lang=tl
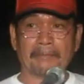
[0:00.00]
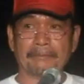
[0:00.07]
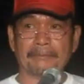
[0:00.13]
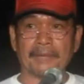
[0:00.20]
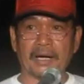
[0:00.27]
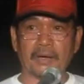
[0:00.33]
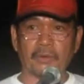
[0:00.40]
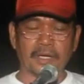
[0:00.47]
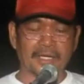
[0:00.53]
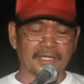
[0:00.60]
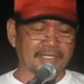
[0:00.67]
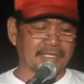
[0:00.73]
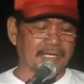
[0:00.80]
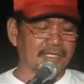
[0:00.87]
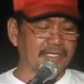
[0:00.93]
Bawal
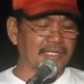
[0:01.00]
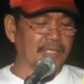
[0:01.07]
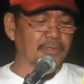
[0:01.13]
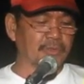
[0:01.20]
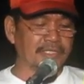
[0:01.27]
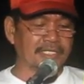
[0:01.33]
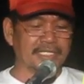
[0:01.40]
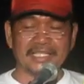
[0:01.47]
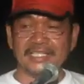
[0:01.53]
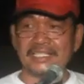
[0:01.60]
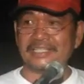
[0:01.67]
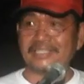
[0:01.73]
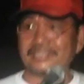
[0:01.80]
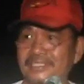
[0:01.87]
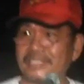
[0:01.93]
kang
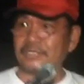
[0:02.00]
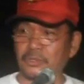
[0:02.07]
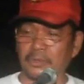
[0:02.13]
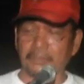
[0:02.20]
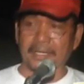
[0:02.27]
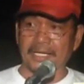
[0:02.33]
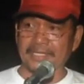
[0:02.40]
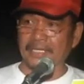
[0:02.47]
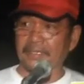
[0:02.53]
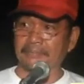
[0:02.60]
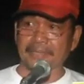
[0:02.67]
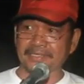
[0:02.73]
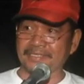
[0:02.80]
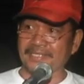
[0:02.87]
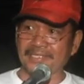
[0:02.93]
laruin itong batang
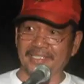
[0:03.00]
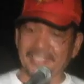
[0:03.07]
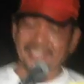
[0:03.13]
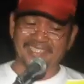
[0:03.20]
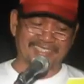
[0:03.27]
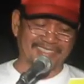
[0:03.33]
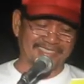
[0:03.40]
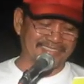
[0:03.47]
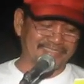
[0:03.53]
paslit.